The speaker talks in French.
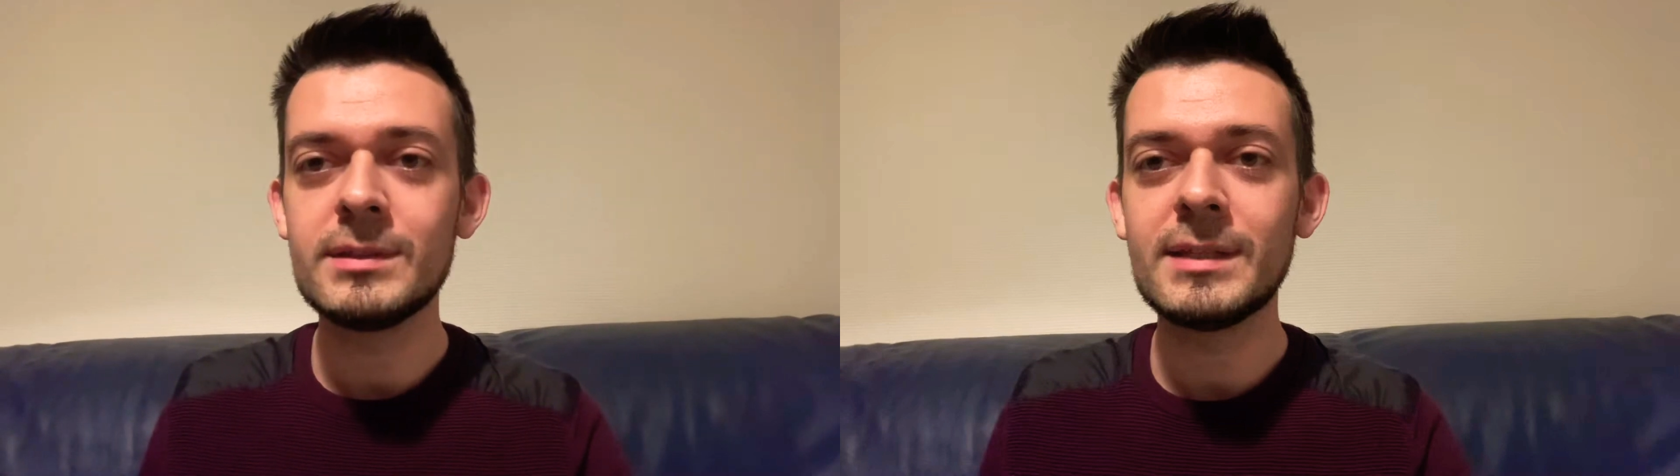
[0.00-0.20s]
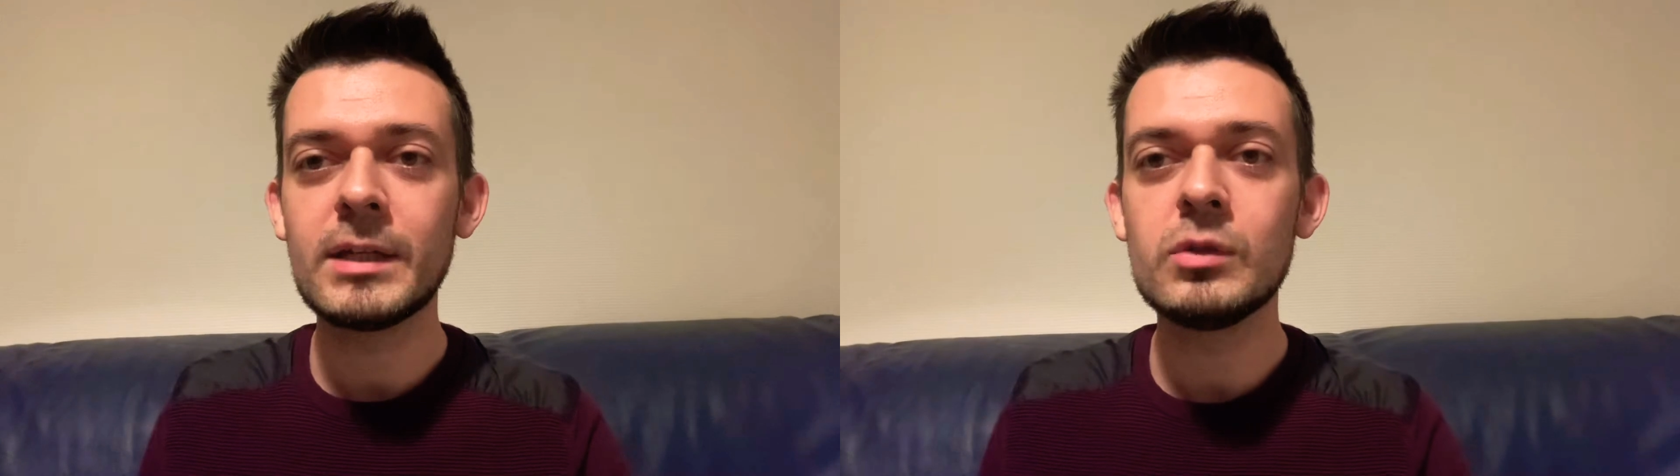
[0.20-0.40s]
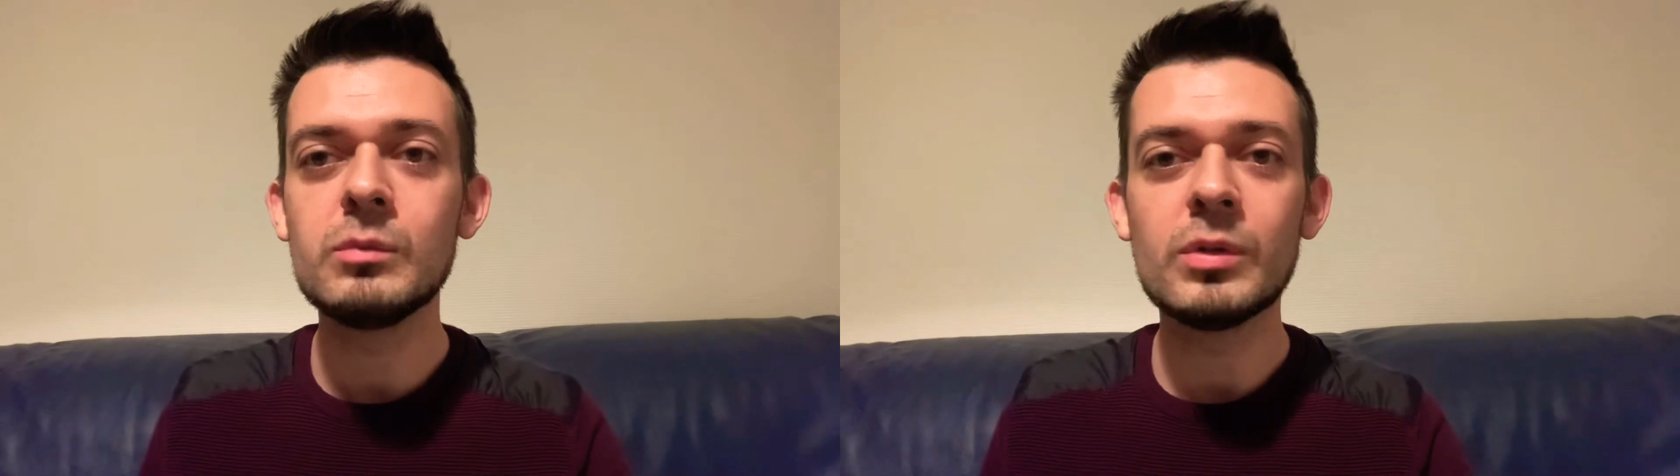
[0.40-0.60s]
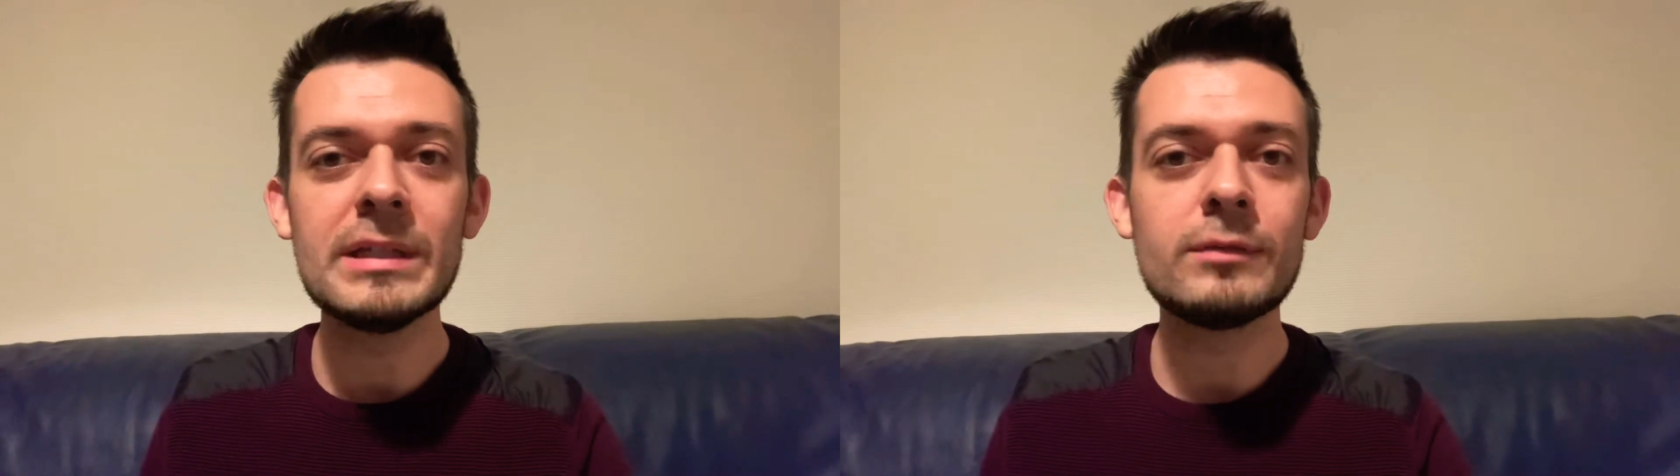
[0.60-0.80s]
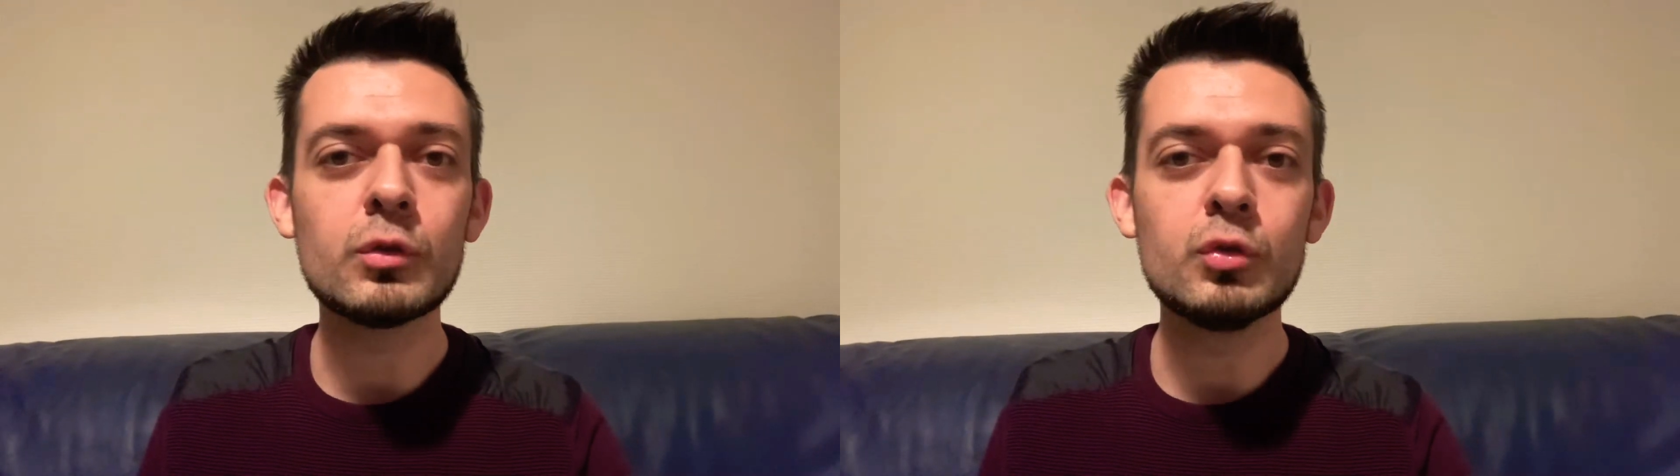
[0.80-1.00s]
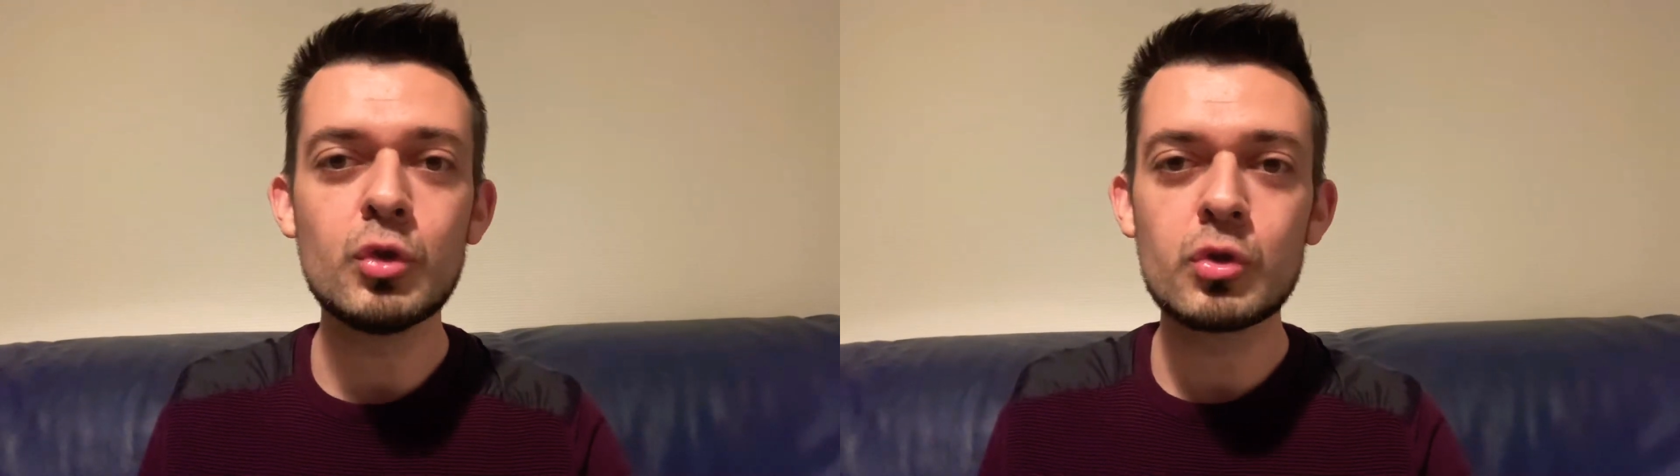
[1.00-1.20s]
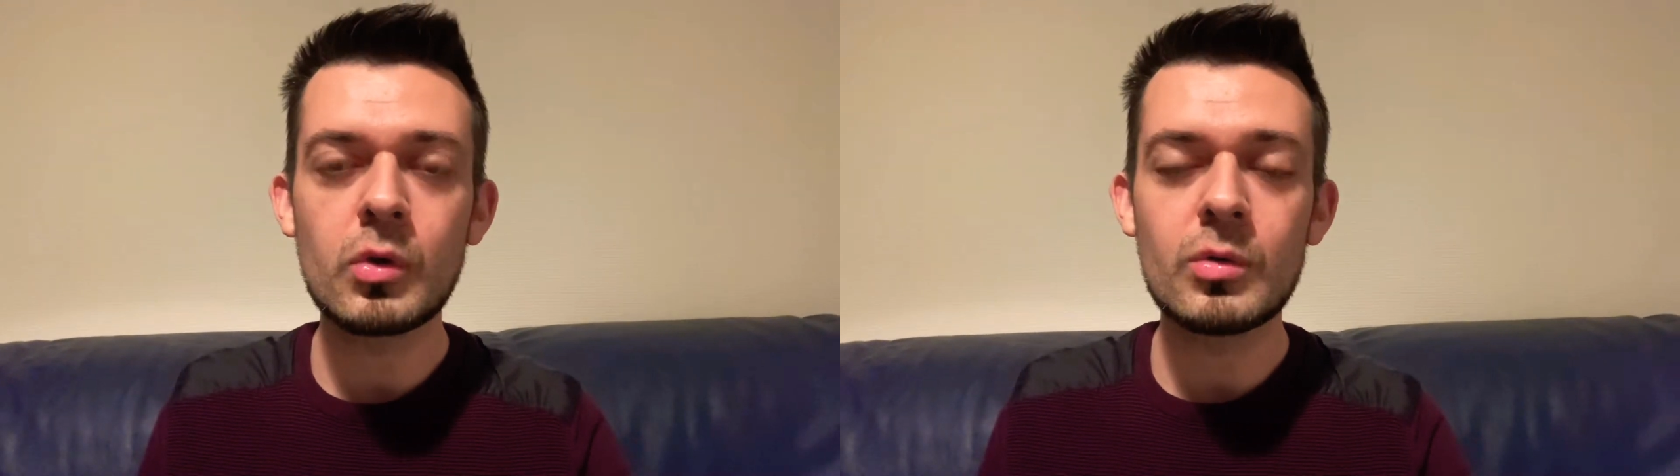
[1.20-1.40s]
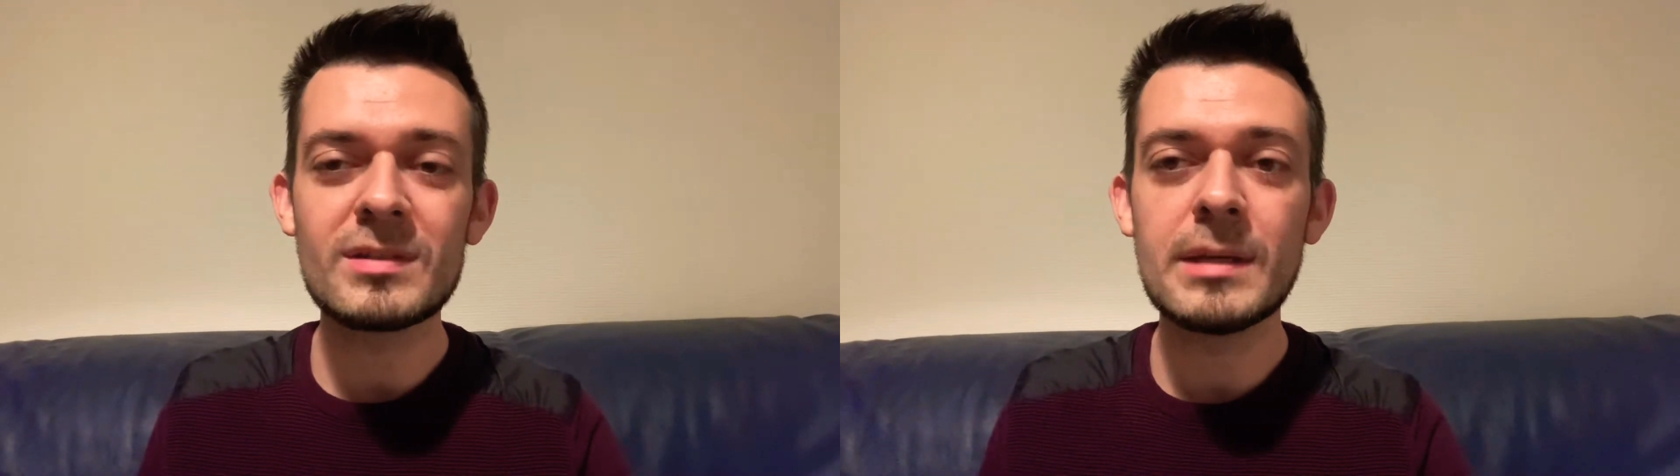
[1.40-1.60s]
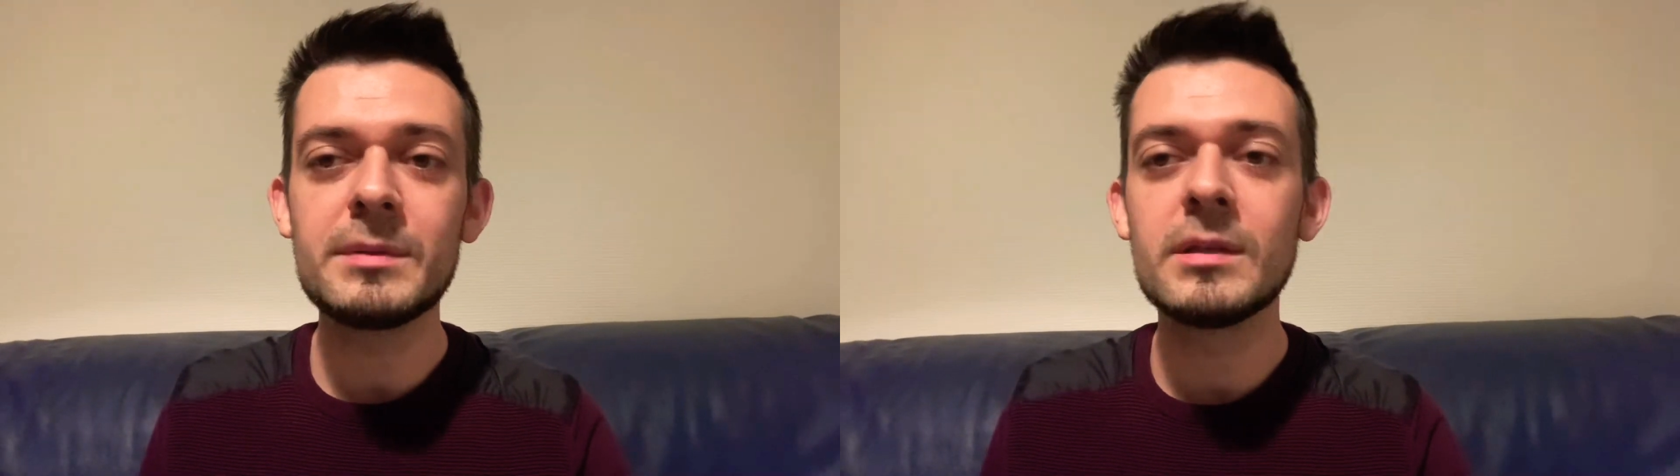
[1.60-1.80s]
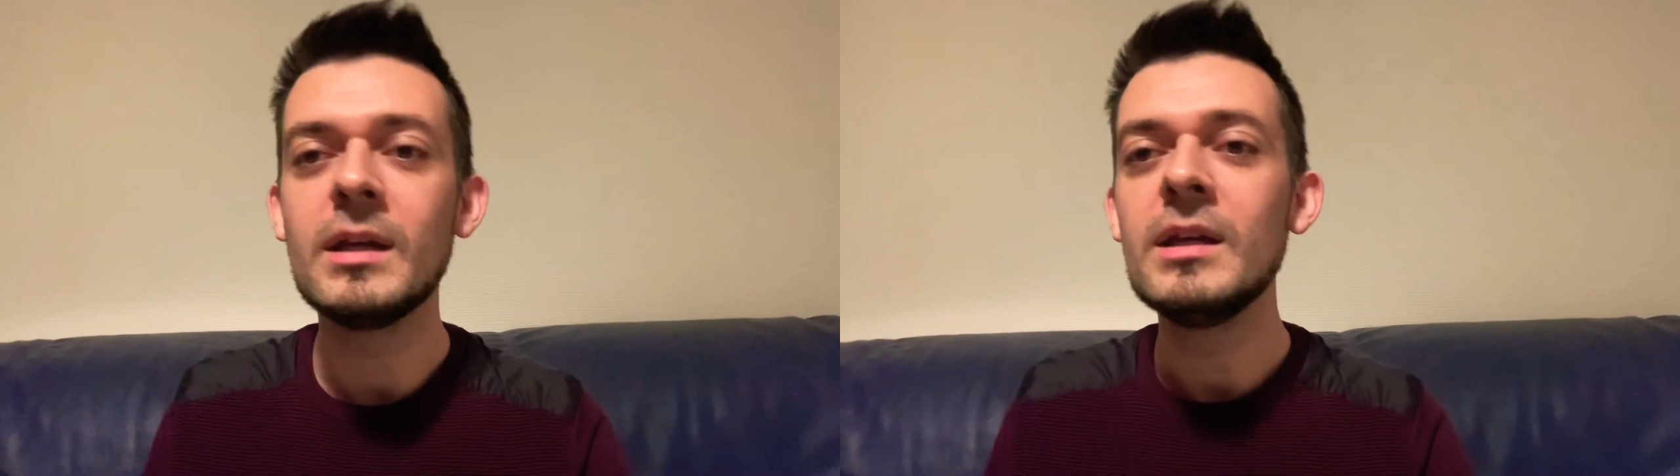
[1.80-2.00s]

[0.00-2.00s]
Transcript: tiré de mon livre 200 concepts